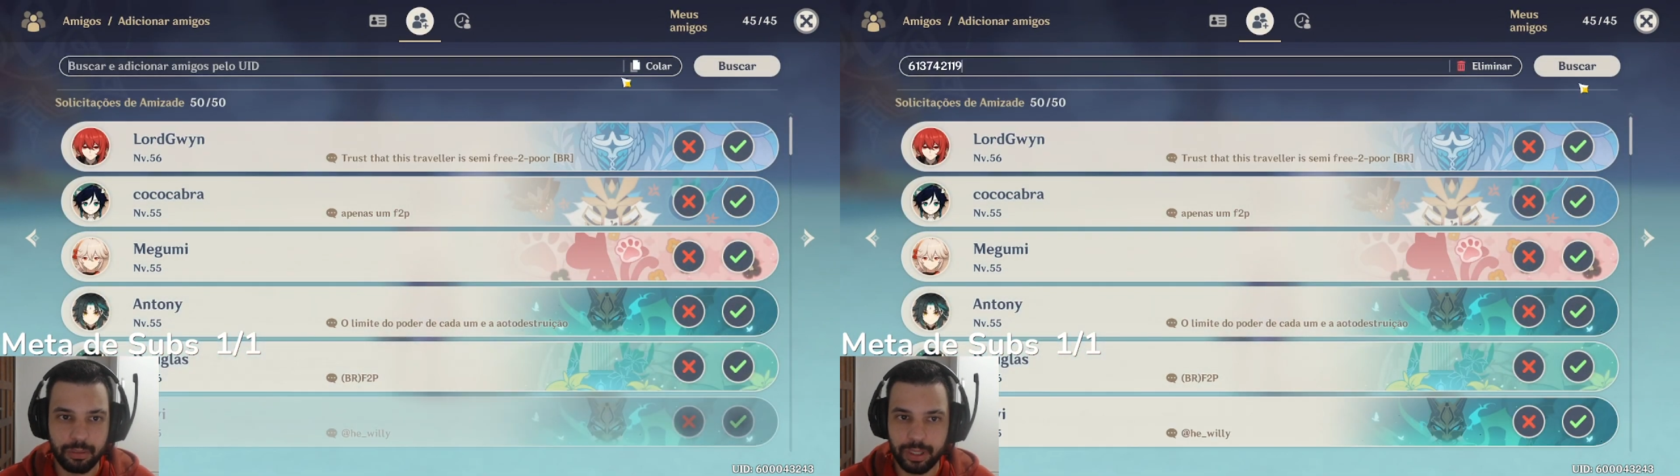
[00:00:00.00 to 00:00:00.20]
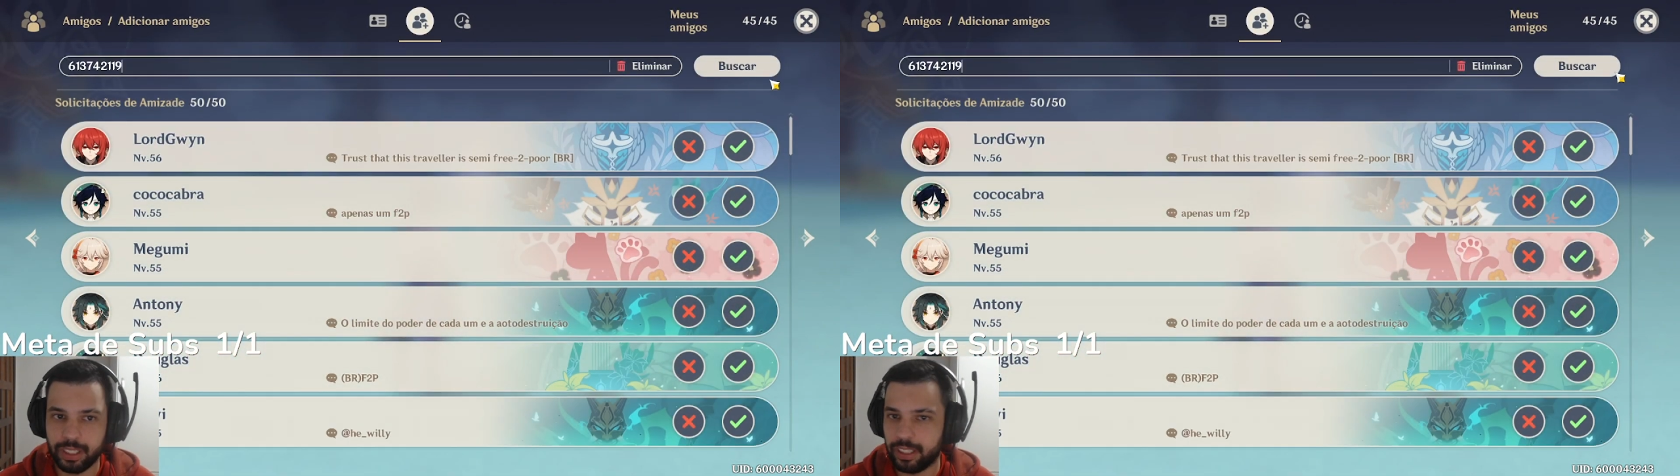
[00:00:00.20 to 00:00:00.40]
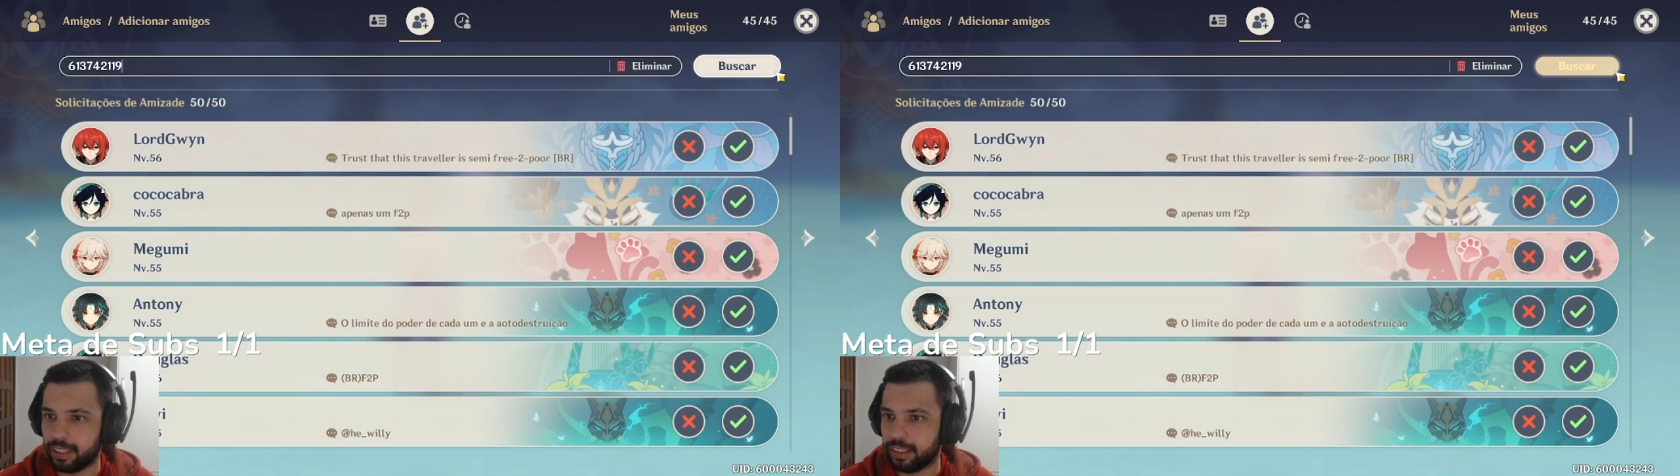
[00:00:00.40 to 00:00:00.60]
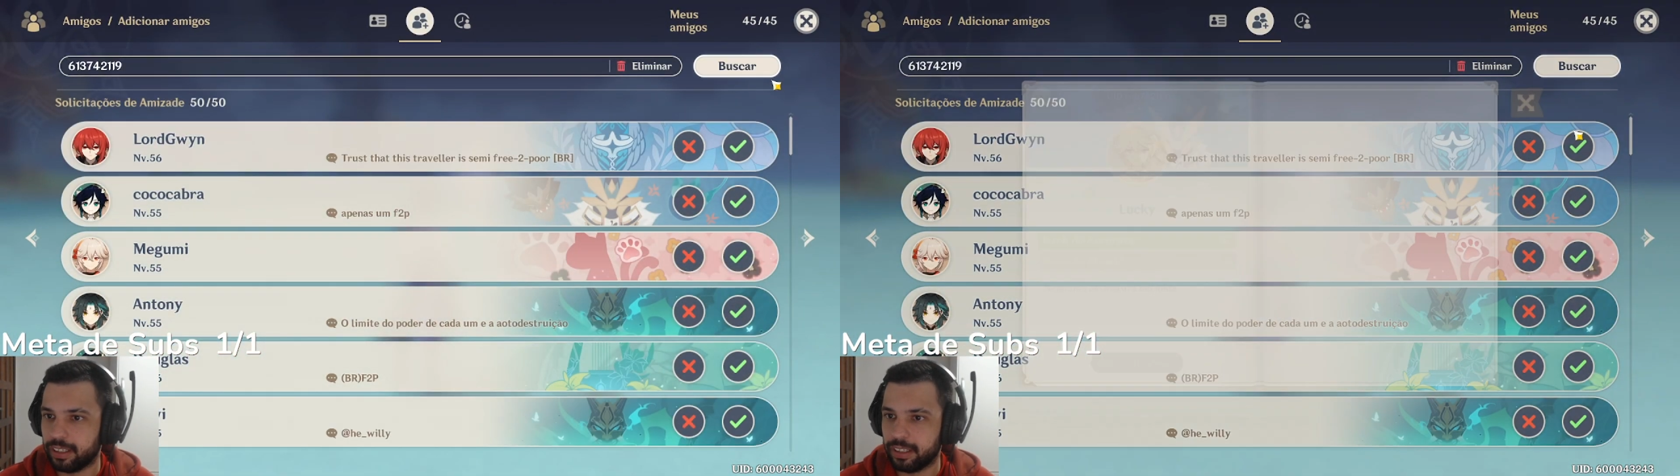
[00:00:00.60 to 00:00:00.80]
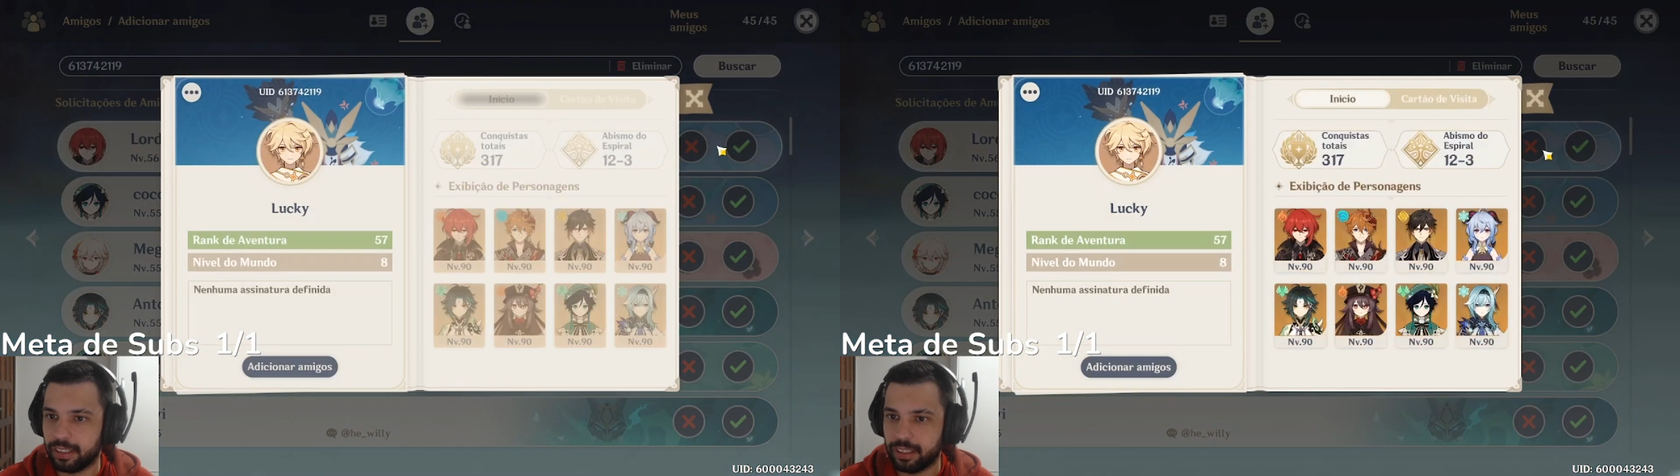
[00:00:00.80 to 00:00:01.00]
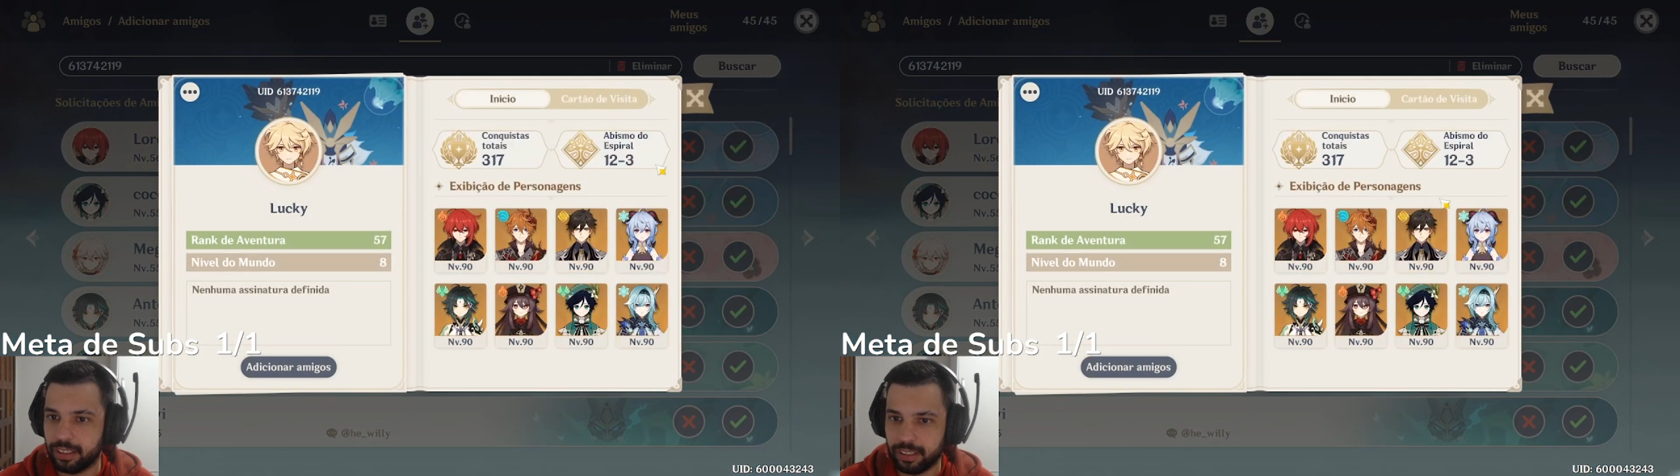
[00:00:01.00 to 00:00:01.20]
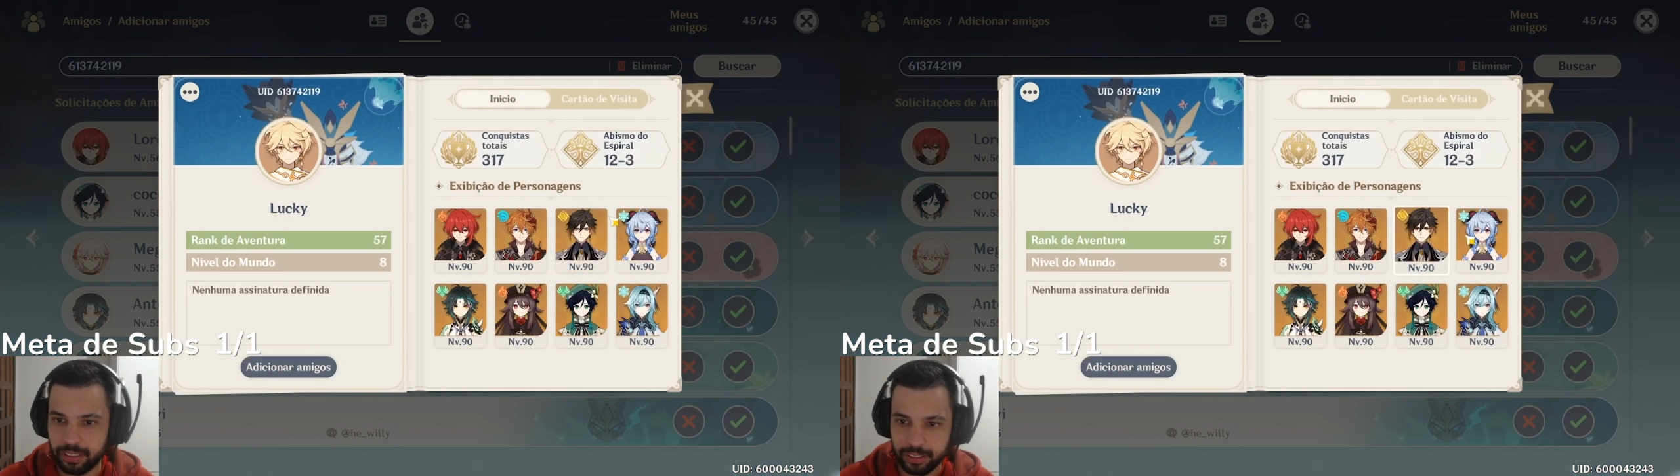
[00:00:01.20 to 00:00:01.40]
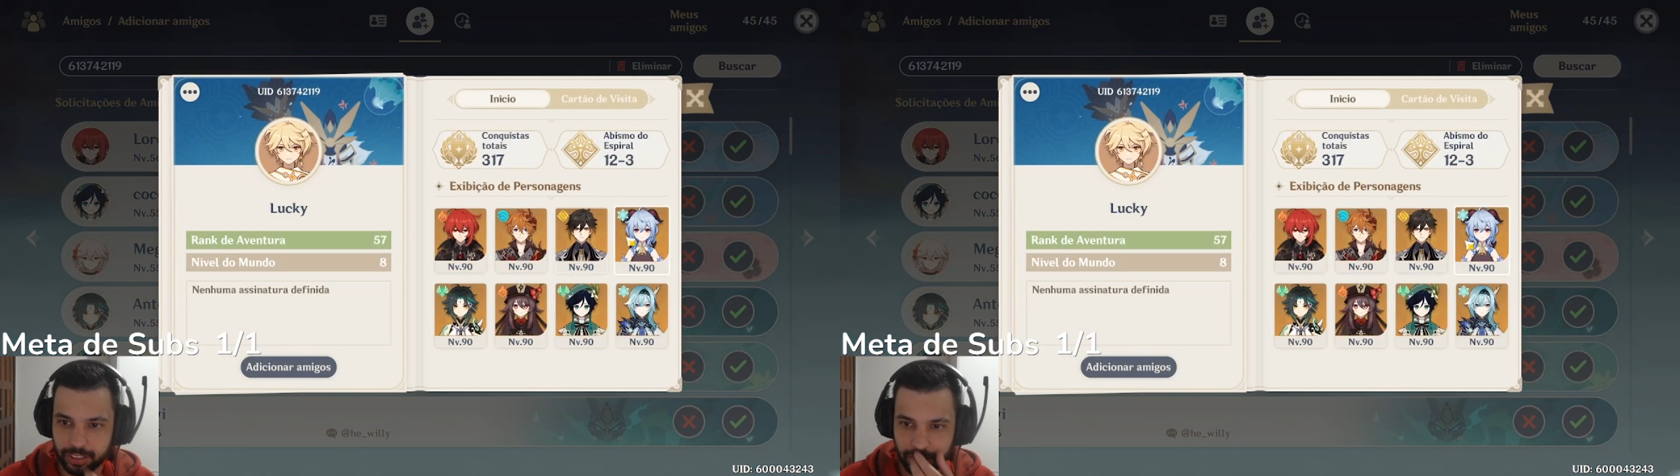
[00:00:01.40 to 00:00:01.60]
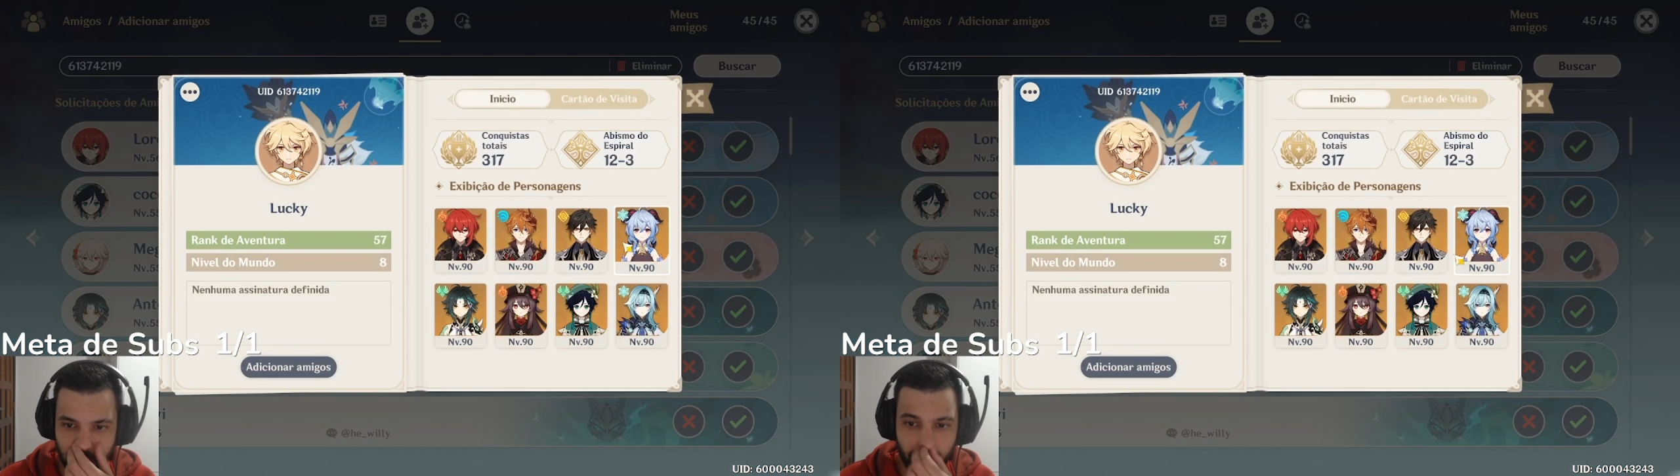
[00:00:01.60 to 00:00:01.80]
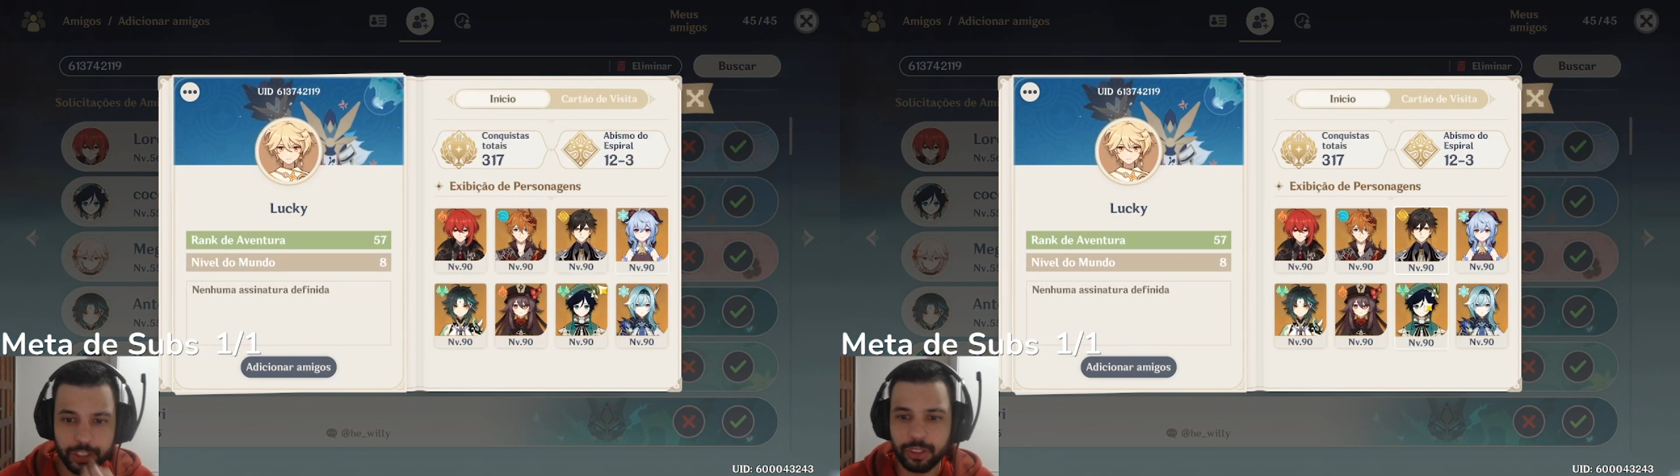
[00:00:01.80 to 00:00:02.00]
Aí.
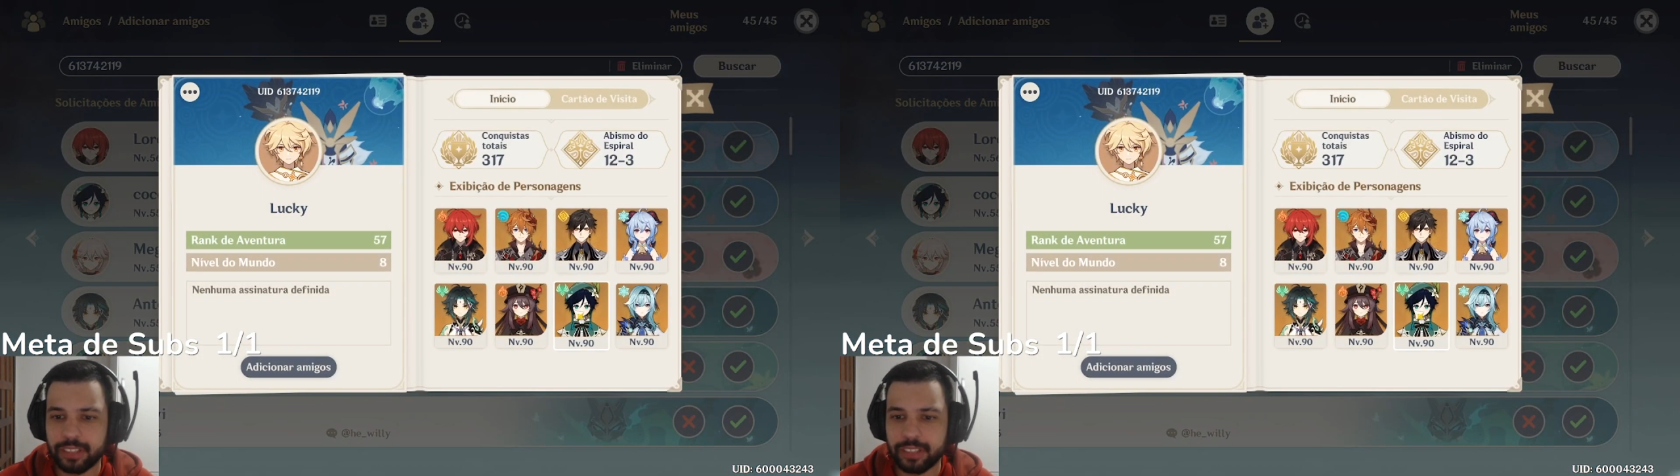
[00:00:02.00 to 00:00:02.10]
Aonde